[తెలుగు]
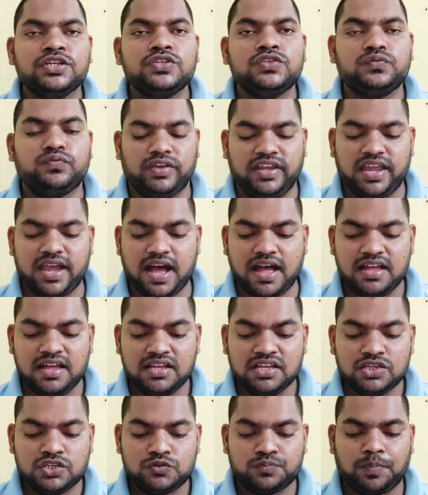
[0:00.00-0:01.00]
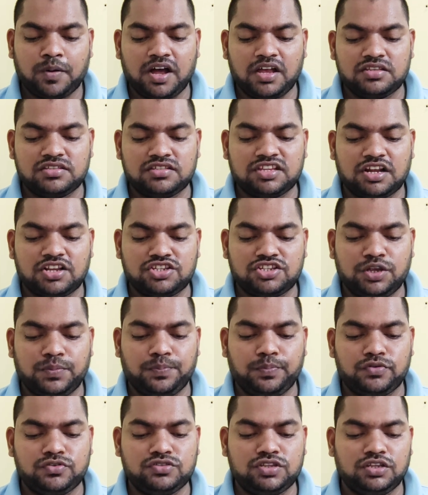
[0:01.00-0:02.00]
స్వీయ
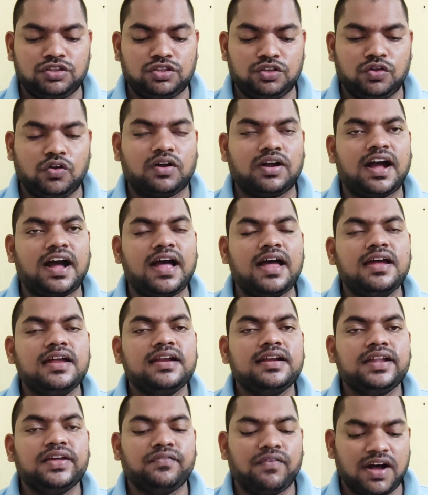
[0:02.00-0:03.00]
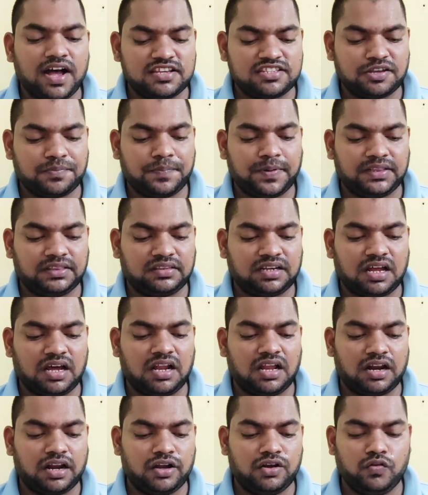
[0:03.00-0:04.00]
స్పాన్సర్షిప్ స్థితి యొక్క నివాస
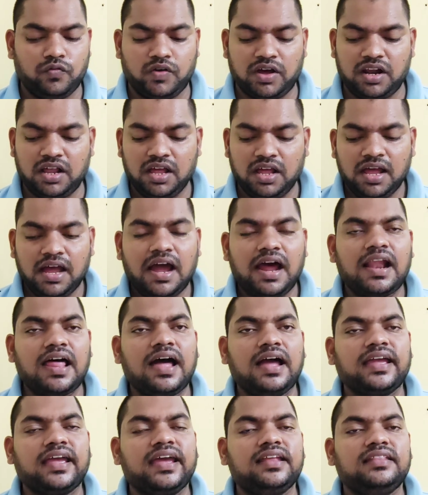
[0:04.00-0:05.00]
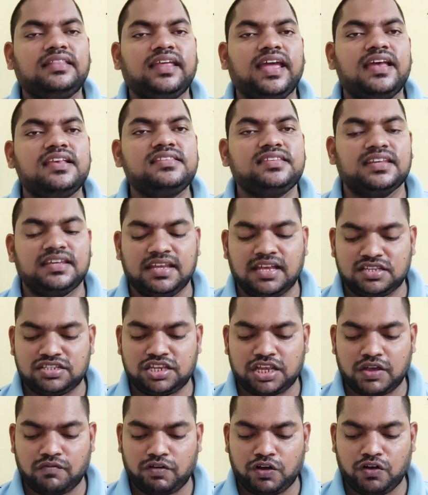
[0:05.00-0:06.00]
పత్రాల రెన్యువల్ అలాగే దేశీయ
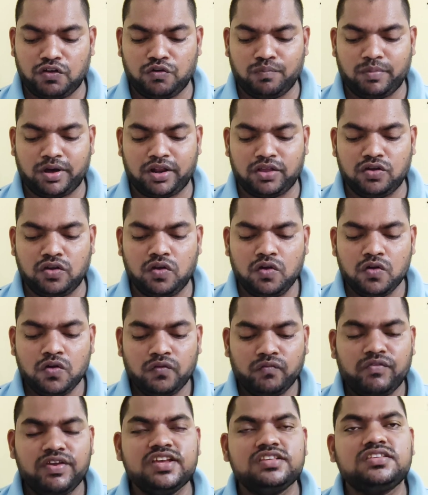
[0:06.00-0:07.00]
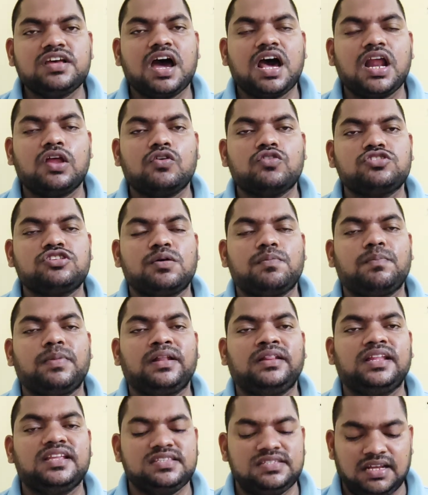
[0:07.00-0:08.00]
సేవలు మరియు వీసాలకు
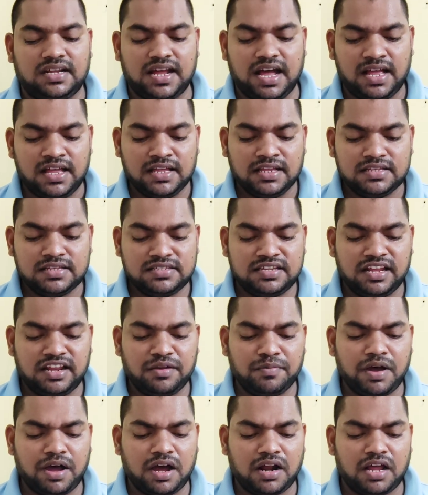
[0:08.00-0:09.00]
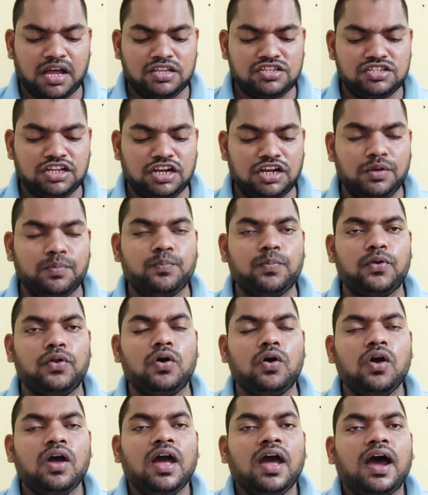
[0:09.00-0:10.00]
సంబంధించిన జరిమానా చెల్లింపులు
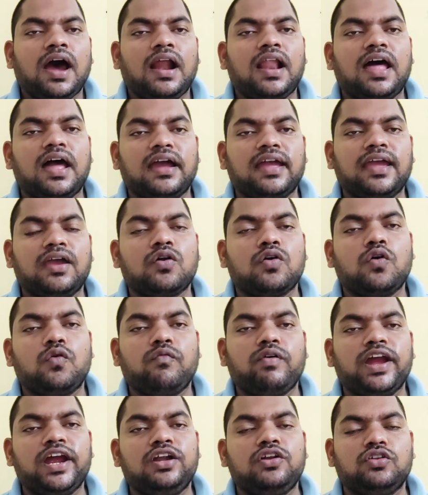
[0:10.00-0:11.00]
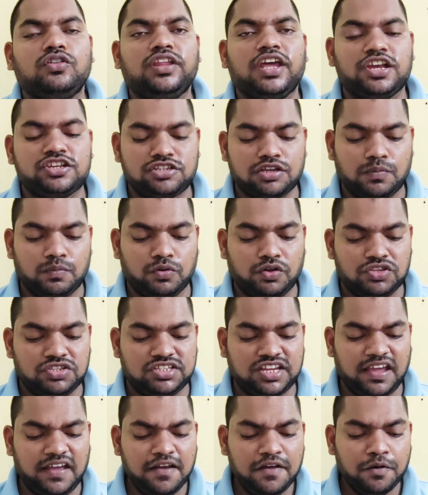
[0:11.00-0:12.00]
అలాగే కువైట్ దేశం
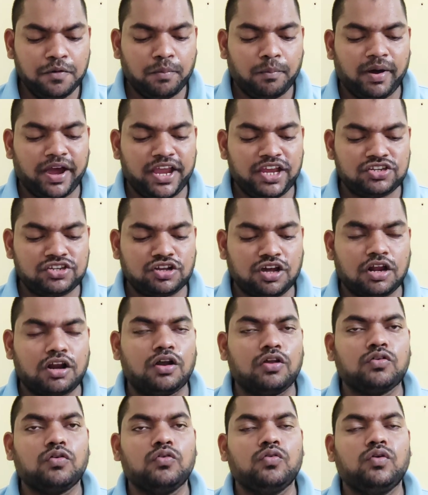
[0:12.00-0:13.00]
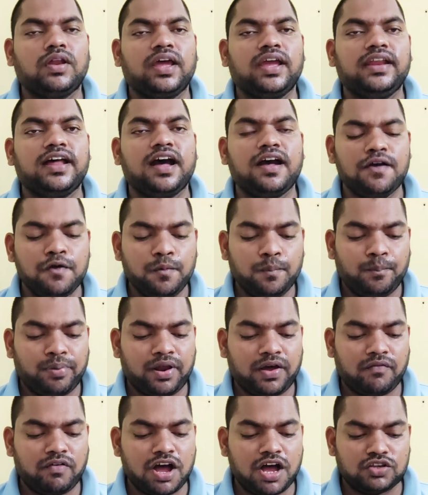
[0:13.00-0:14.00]
నుంచి బహిష్కరణకు గురైన
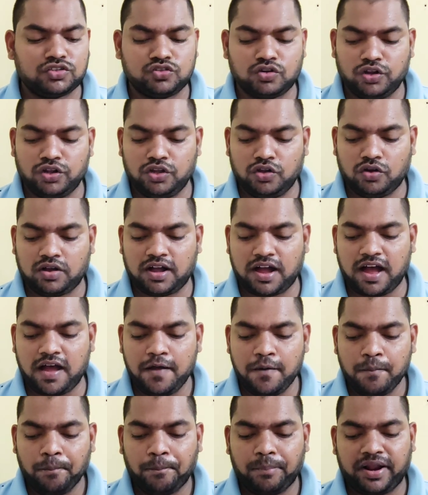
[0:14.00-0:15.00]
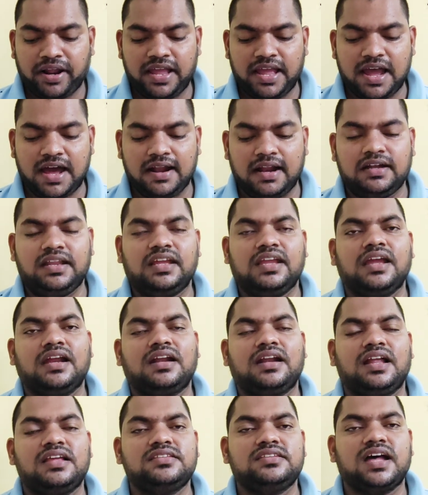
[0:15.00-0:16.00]
ప్రవాసుడి యొక్క ప్రయాణ
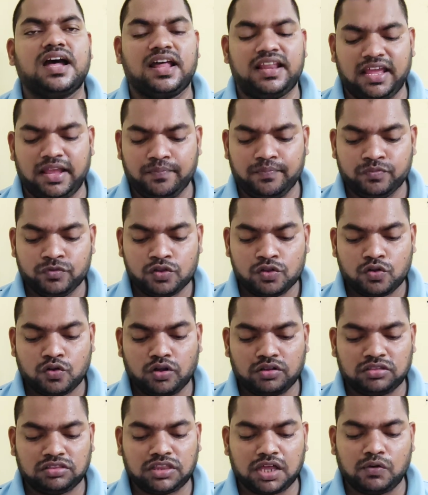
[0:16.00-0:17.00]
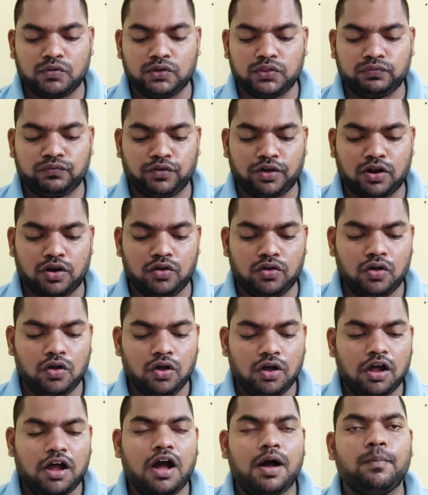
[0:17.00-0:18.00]
టికెట్ల జారీ కొత్త ఉత్తర్వులు
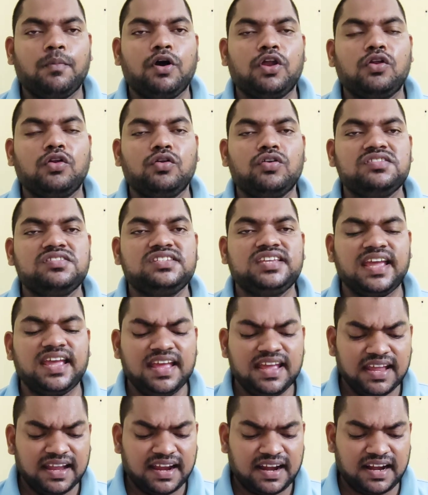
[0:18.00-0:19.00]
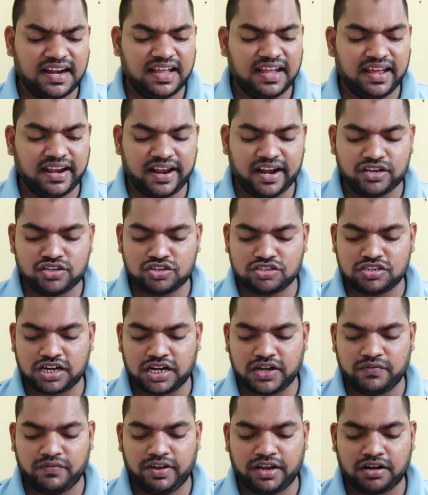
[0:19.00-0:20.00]
అమలు నుంచి క్లియరెన్స్
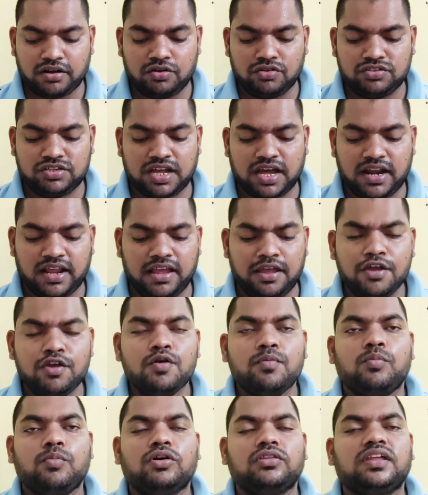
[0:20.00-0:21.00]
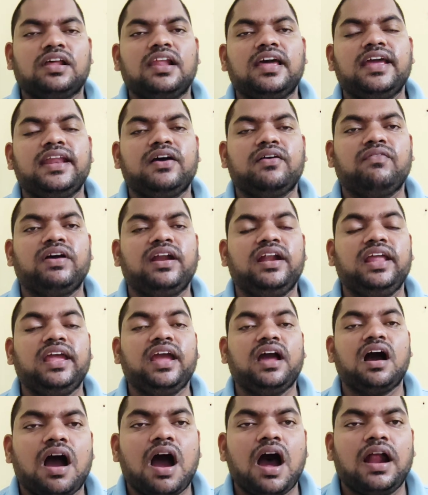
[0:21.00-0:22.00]
సర్టిఫికెట్ జారీ మొదలైనవన్నీ
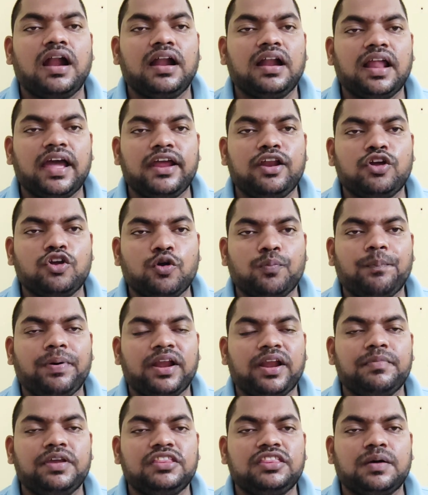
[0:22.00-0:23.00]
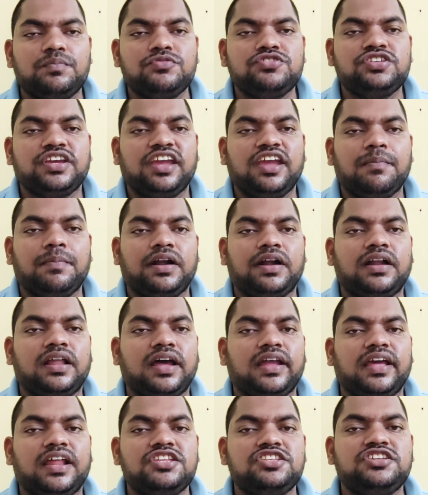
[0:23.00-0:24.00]
ఆన్లైన్ కు పరిమితం
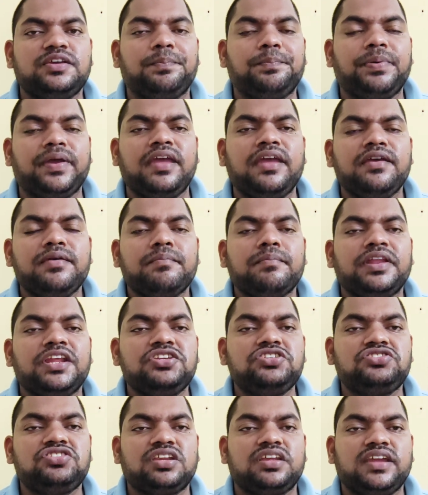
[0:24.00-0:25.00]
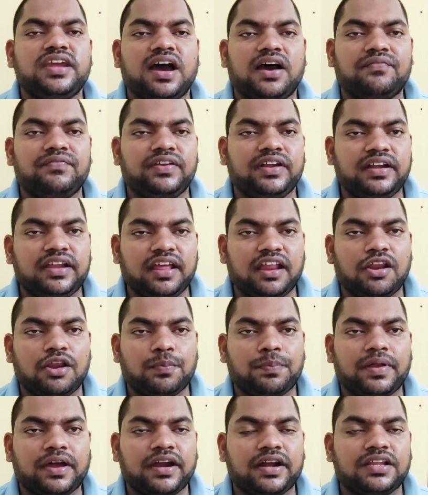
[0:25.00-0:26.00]
చేయబడ్డాయని చెప్పి మినిస్ట్రీ ఆఫ్ ఇంటీరియర్
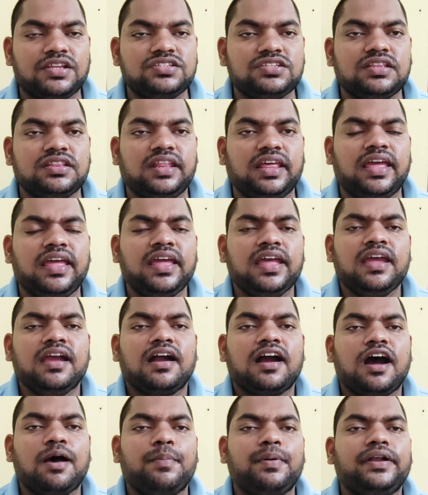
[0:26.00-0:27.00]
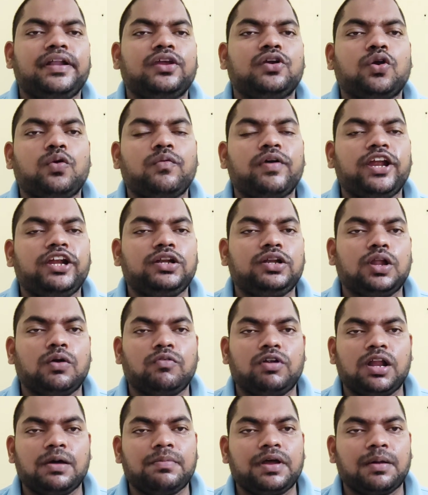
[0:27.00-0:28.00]
ప్రకటించింది కాబట్టి కువైట్ లో
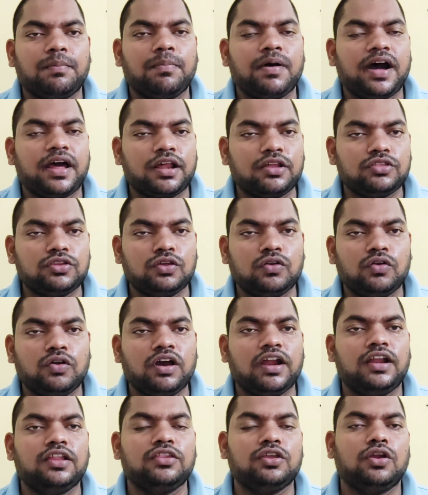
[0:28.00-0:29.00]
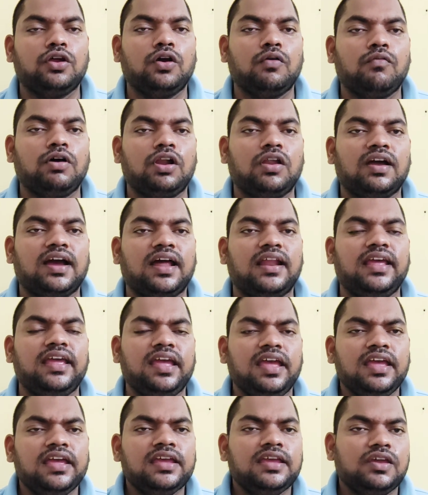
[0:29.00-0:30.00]
ఉన్న మన భారతీయులు గాని తెలుగు వాళ్ళు గాని
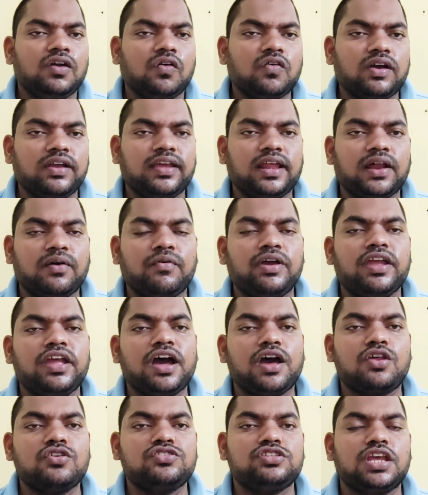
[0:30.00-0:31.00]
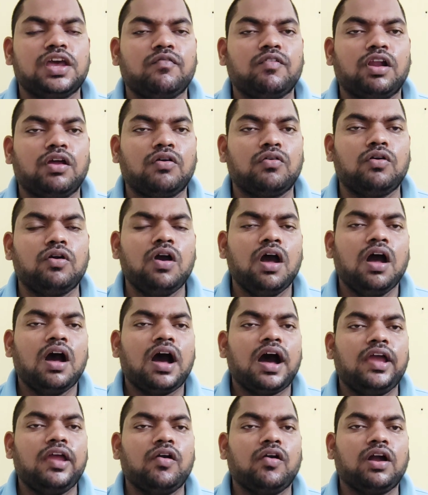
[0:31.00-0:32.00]
ఈ యొక్క ఇరవై ఆరు సేవలకు
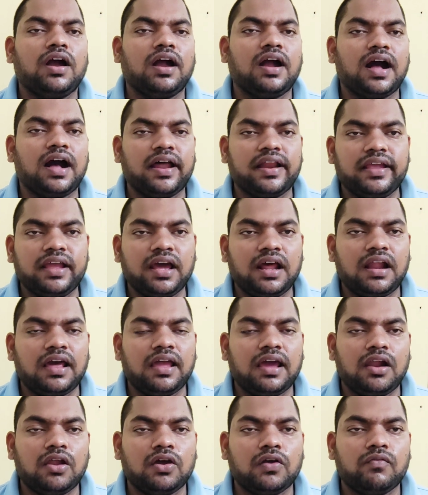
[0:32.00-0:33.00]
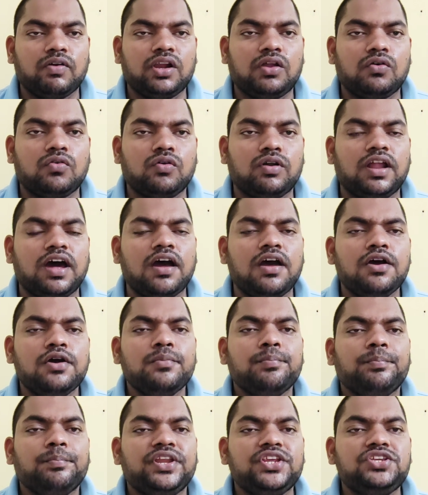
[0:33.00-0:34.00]
ఆ యొక్క కార్యాలయాలకు వెళ్లకుండా
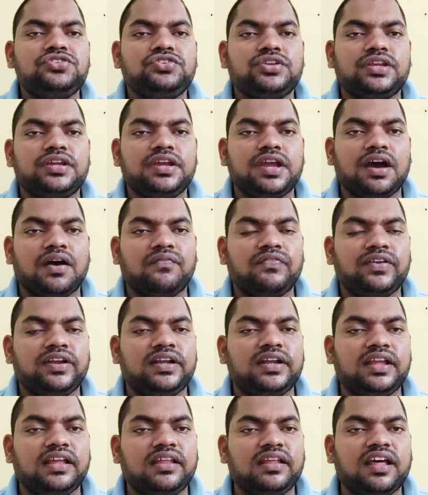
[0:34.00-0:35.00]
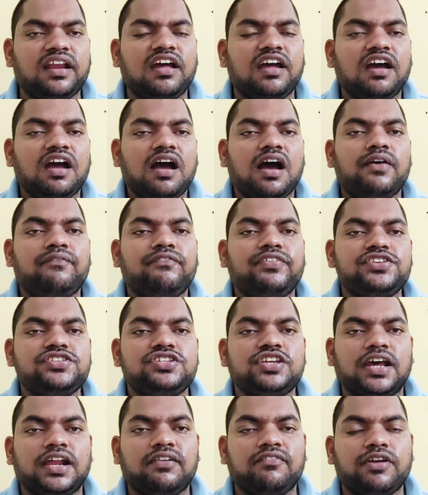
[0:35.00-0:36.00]
మినిస్ట్రీ ఆఫ్ ఇంటీరియర్
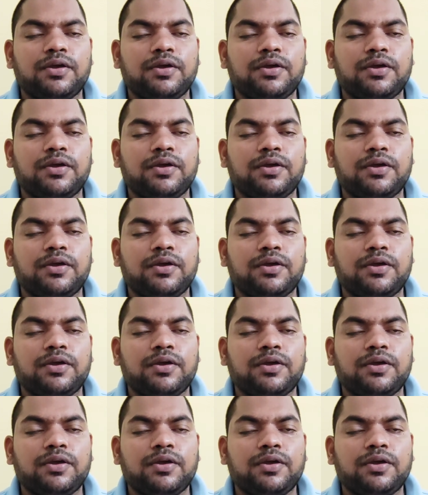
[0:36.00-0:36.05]
అఫీషియల్